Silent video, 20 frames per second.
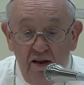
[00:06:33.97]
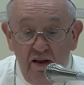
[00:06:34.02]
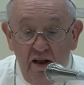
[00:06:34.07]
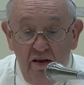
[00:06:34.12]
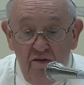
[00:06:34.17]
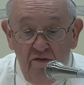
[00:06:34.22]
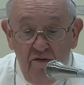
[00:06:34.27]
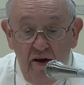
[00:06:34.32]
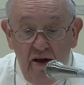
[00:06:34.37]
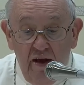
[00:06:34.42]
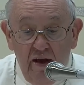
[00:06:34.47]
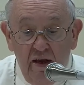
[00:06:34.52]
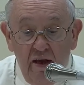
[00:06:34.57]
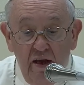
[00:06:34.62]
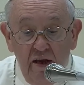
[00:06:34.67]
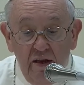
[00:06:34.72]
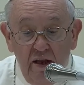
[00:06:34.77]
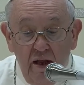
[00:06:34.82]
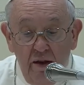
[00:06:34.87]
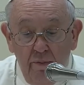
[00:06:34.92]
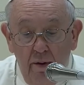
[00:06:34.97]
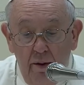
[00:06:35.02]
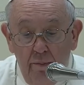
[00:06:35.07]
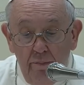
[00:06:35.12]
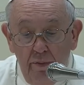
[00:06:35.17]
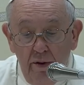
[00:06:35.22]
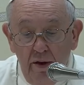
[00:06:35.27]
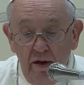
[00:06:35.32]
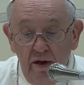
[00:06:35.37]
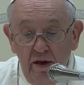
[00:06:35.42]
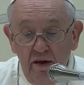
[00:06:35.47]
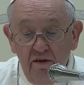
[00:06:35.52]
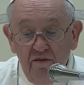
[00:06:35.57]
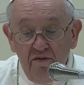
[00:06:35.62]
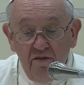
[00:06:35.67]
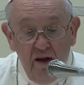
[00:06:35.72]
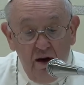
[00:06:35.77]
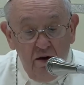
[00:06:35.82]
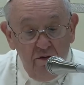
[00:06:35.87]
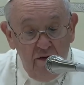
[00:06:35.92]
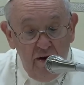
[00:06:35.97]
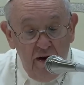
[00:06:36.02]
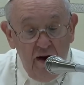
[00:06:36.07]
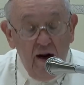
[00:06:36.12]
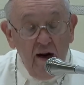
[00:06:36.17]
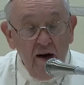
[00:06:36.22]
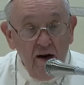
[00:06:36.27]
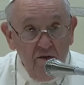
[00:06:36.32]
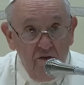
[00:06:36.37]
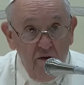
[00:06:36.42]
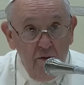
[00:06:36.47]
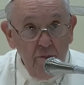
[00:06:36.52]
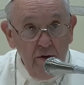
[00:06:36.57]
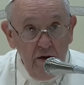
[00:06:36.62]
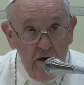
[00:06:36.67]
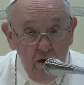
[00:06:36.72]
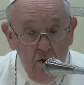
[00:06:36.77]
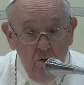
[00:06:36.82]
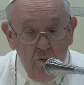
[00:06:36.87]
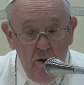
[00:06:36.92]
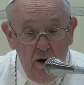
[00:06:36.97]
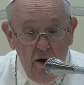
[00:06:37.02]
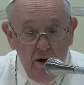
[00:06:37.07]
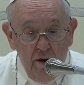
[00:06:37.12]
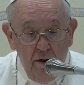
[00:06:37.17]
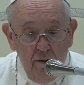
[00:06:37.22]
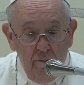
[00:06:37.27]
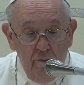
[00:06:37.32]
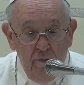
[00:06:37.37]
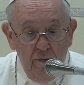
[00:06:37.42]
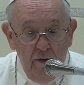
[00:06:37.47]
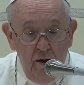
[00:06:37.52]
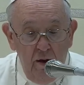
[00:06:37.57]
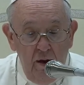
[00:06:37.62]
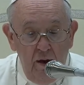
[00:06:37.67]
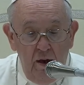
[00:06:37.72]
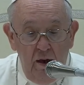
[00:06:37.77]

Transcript: các thế hệ bị xem như là những thế giới tách biệt, cạnh tranh nhau,